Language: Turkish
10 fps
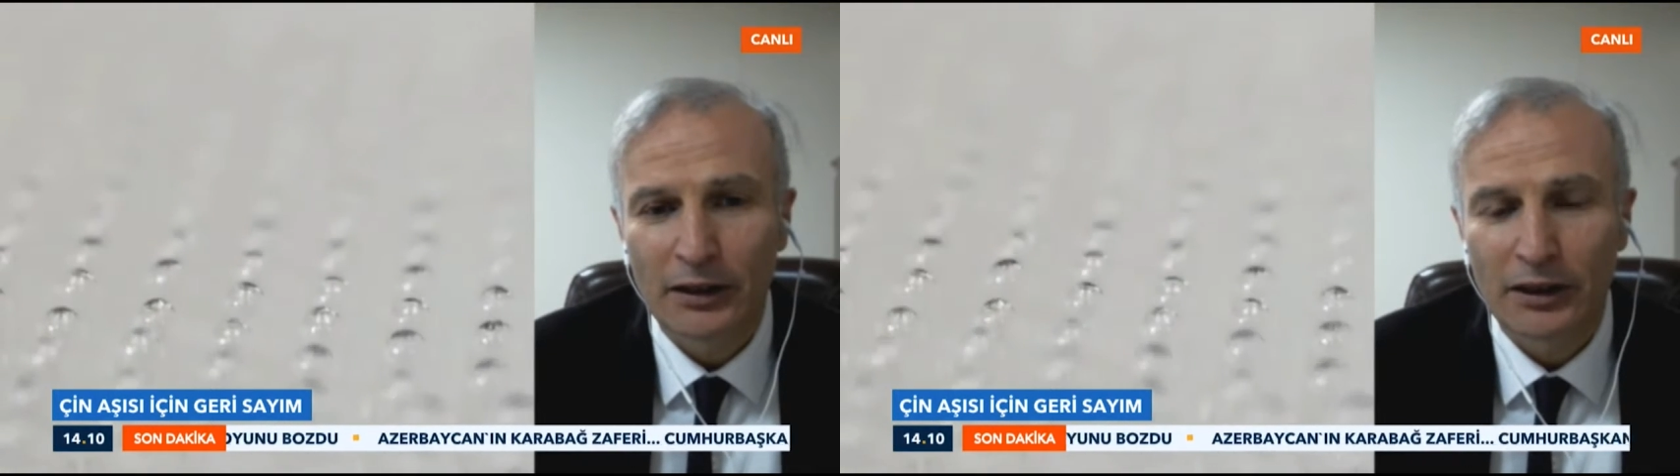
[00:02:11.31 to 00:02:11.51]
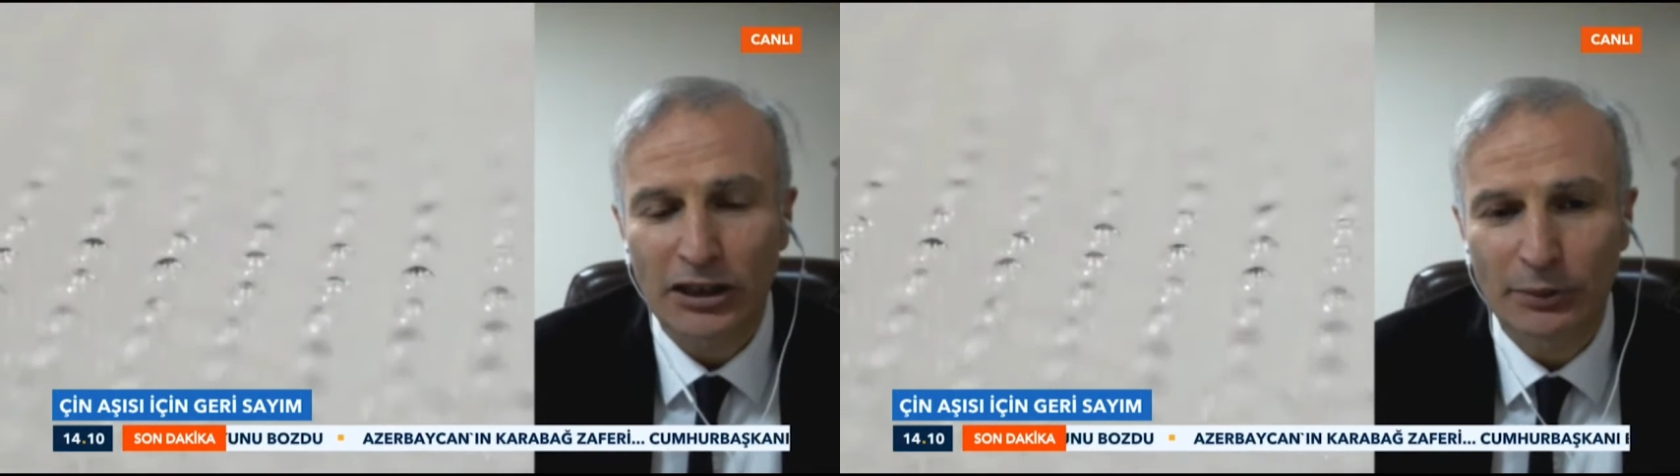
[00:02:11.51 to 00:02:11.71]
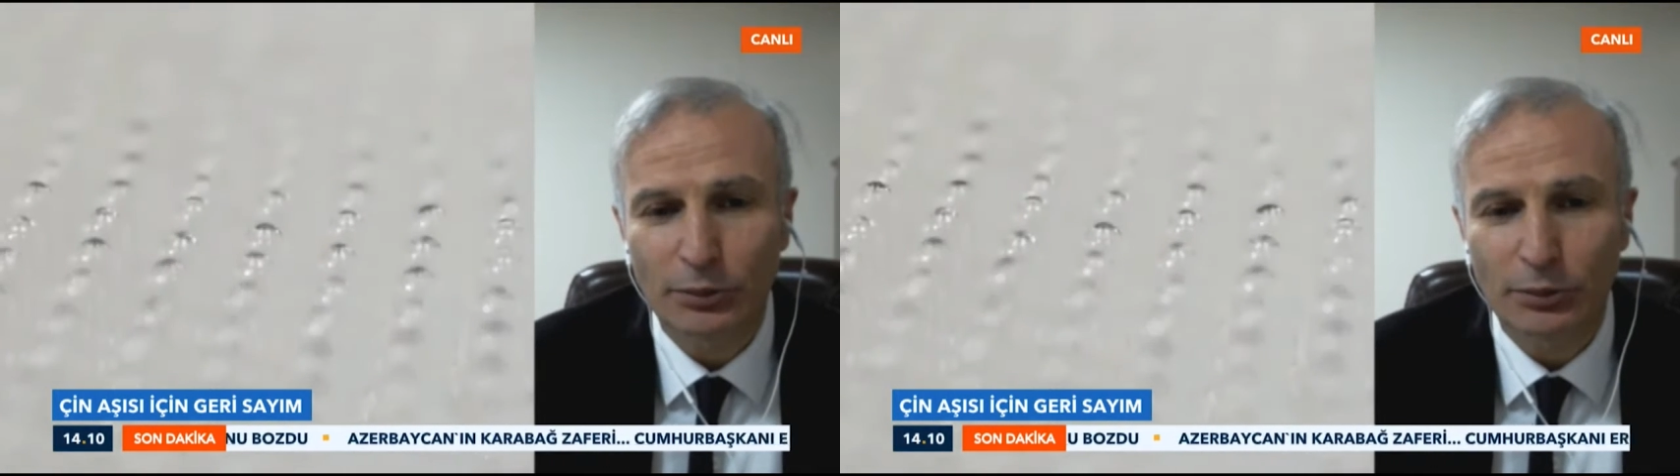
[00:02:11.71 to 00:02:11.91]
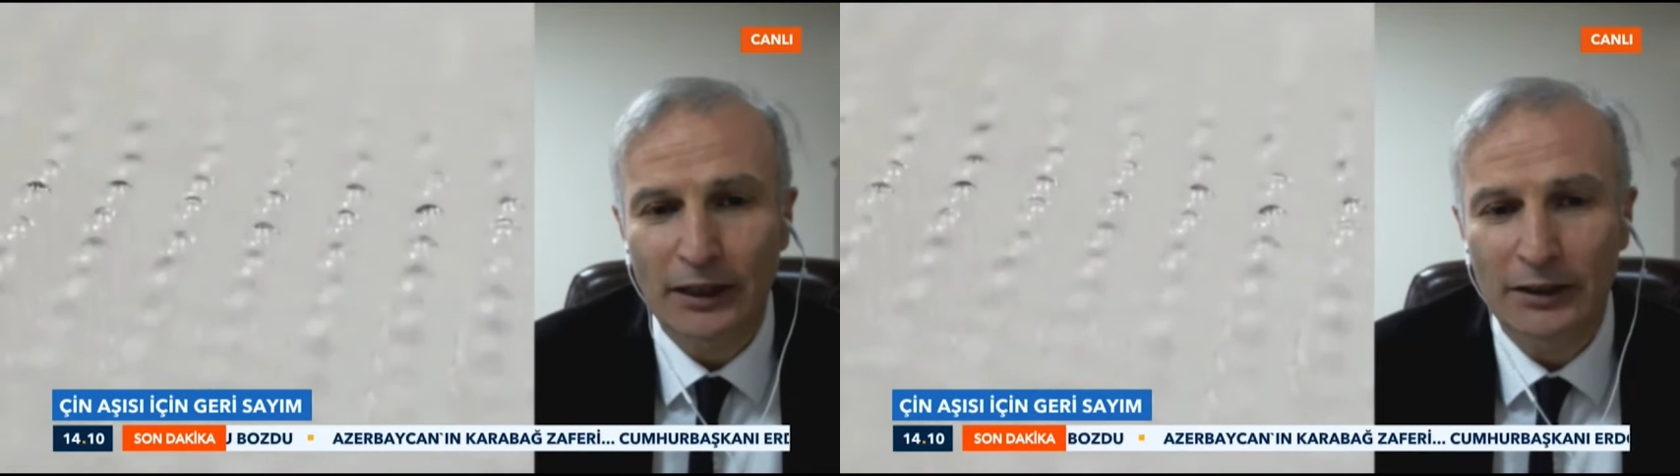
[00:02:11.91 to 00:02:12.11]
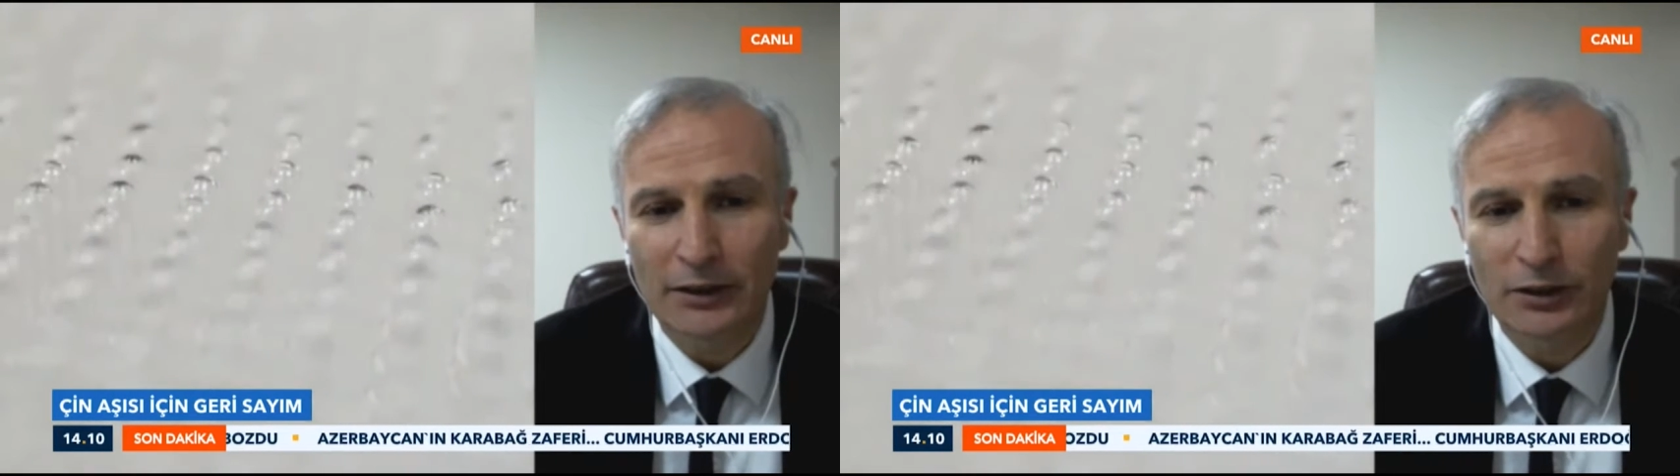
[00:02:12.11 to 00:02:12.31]
yaşamış
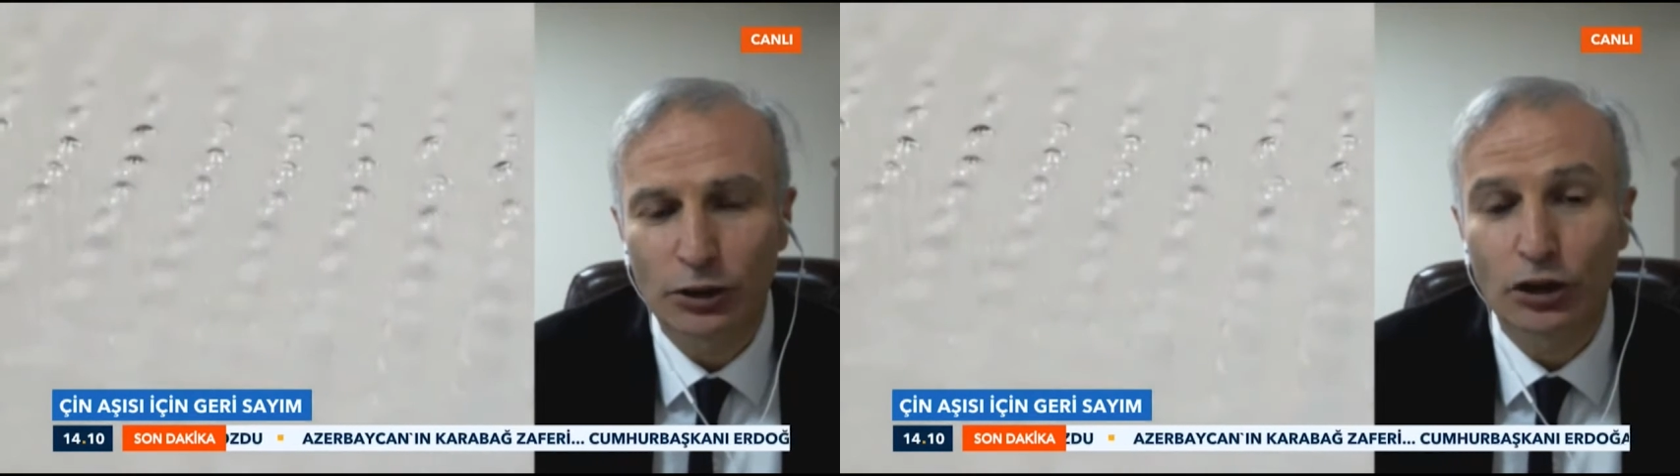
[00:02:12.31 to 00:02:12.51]
olan